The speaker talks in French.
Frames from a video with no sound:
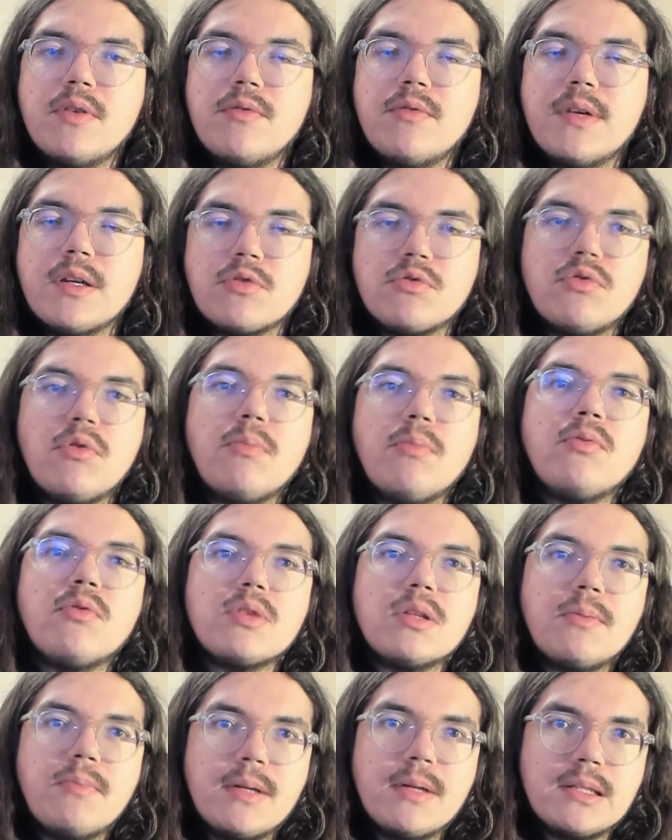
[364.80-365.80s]
l'ouverture
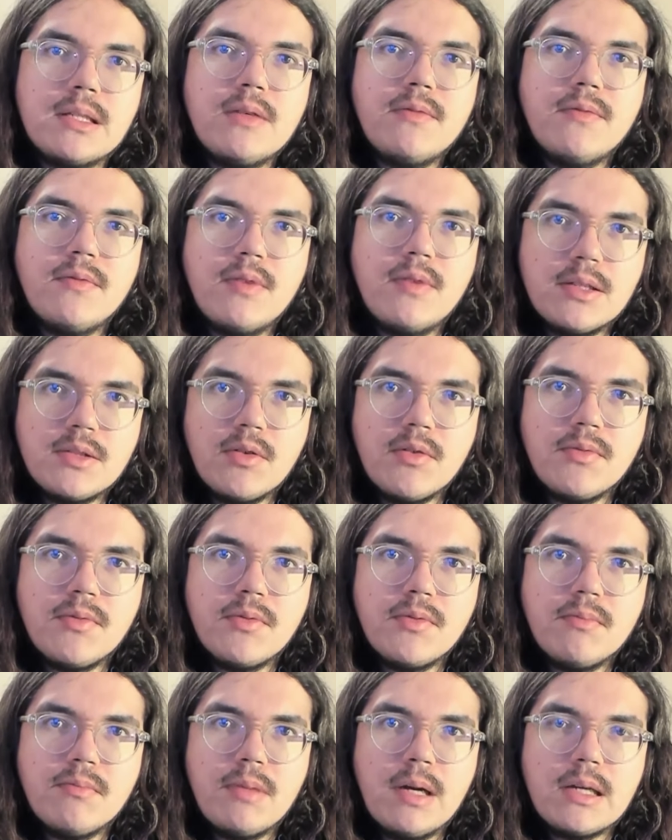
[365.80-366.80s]
pour dépasser
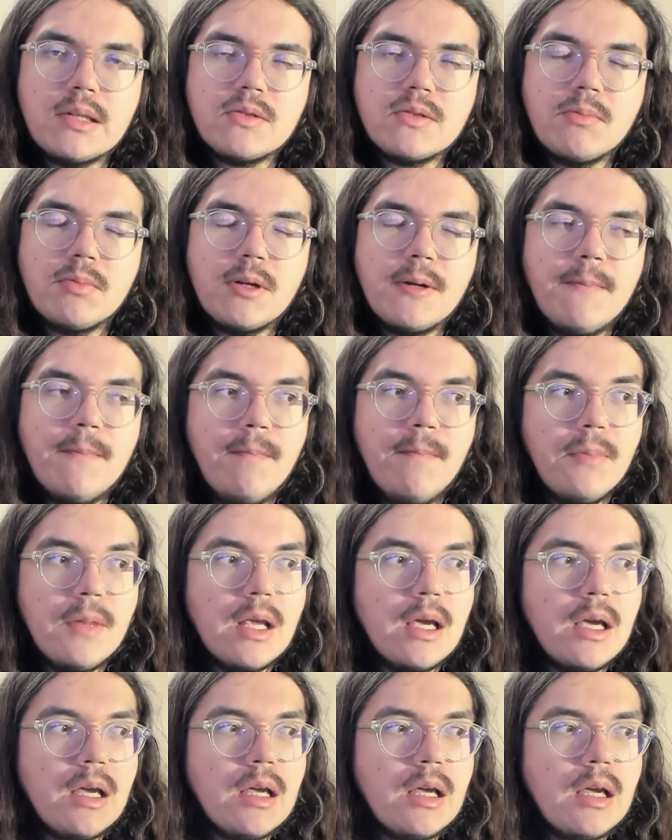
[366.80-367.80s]
Vlasov, par exemple.
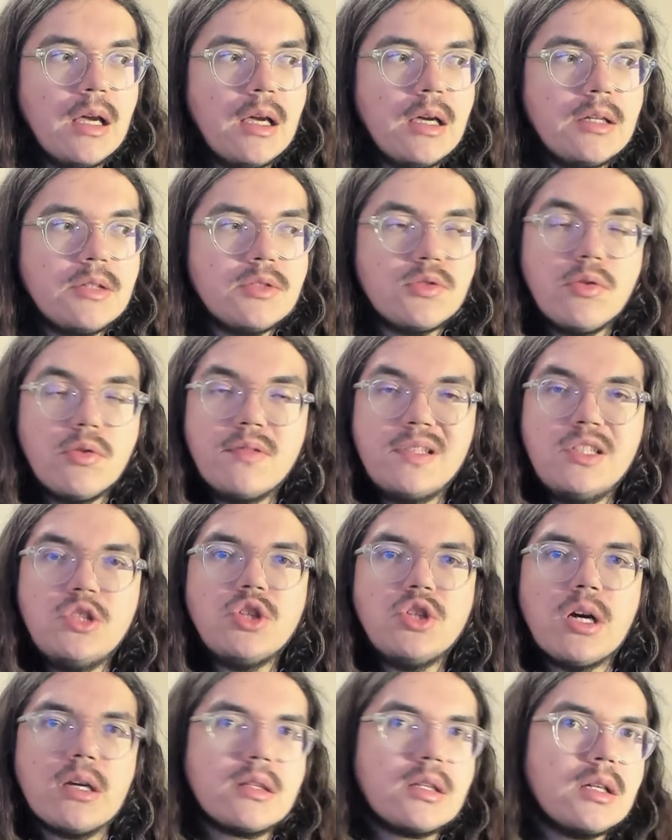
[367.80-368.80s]
Sauf qu'il
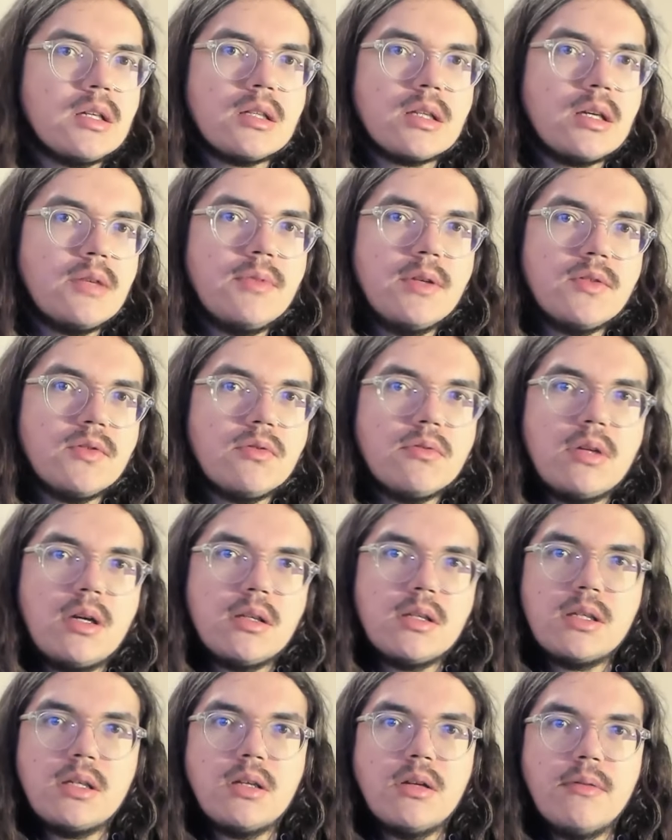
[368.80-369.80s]
gère très très bien son
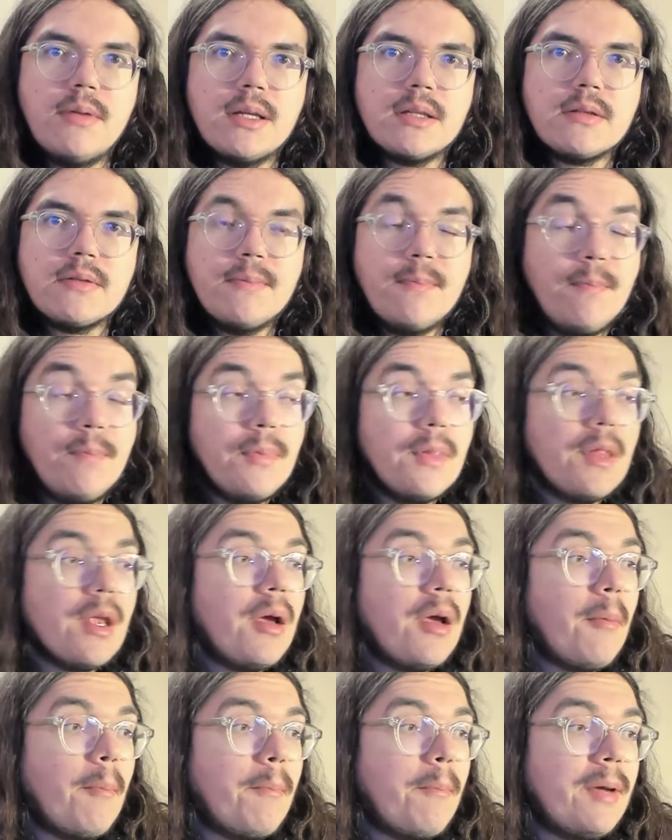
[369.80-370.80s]
dernier kilomètre
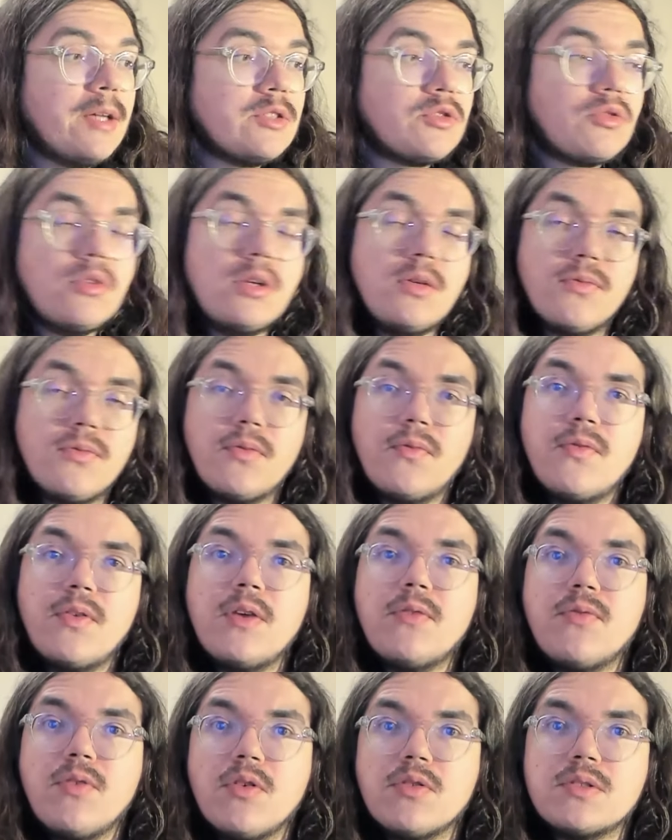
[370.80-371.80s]
parce qu'il
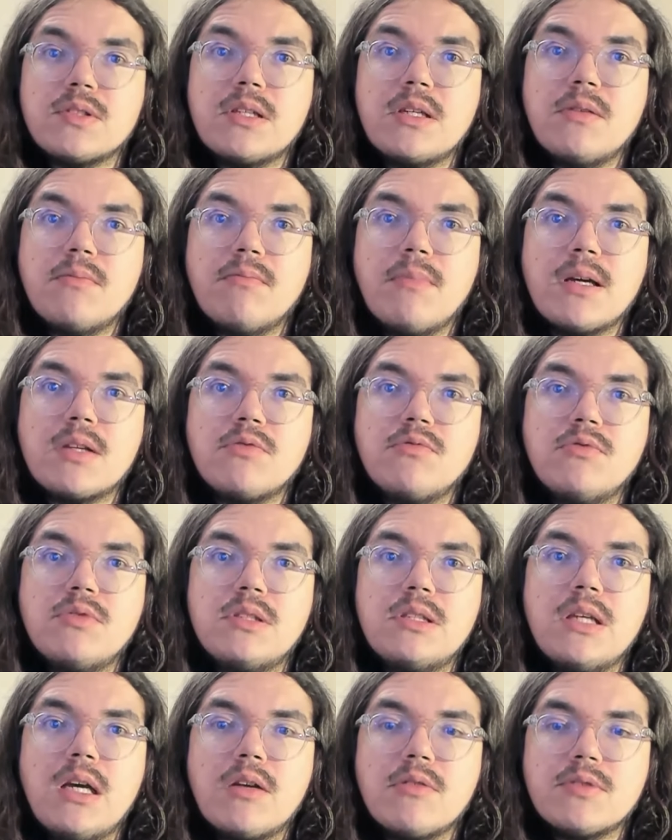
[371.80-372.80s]
fait forcer
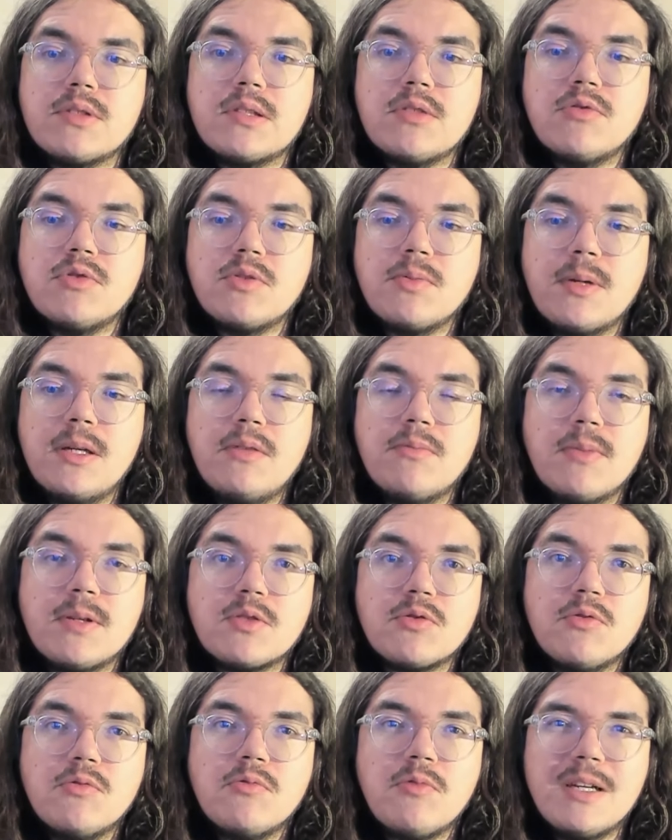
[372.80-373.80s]
McNulty à lancer le sprint,
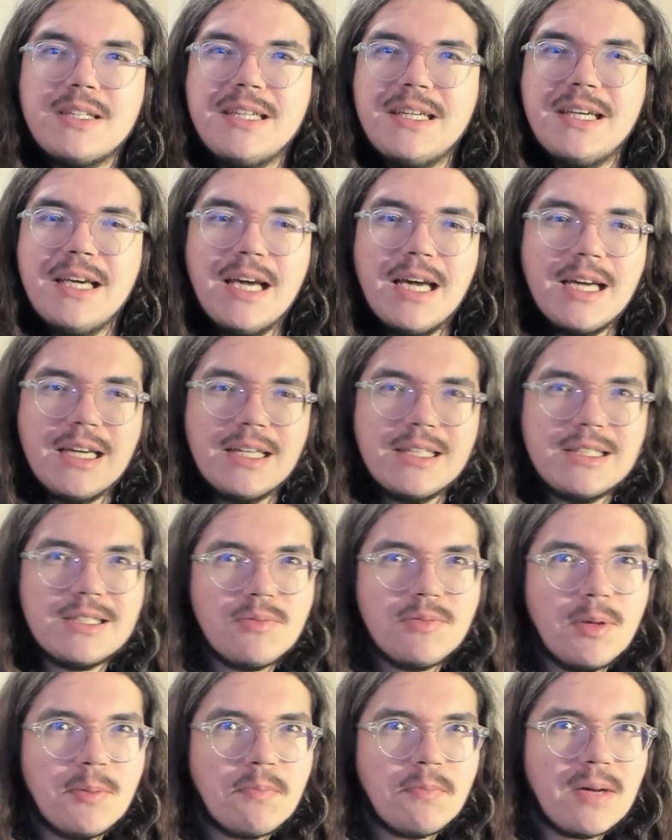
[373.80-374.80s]
parce que vous voyez, il
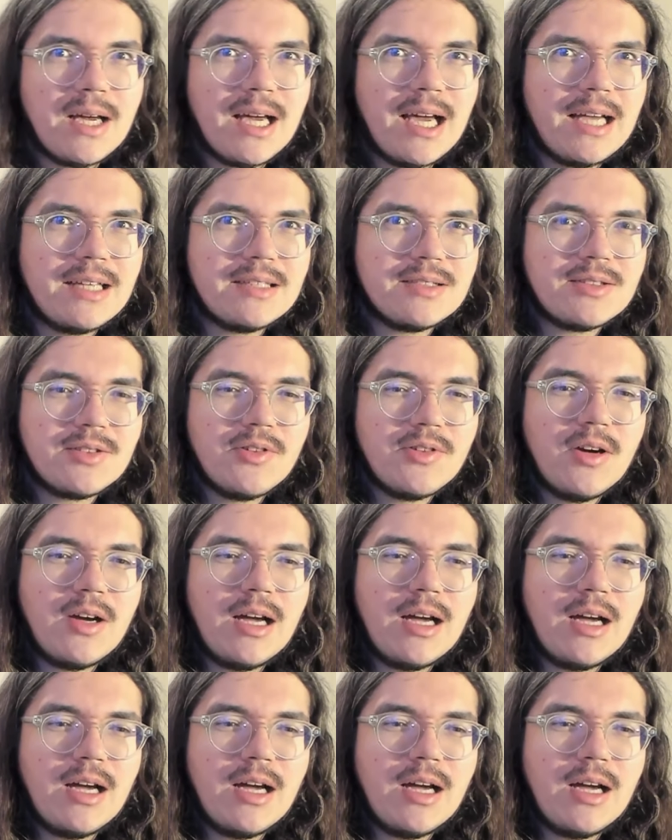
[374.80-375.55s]
se met presque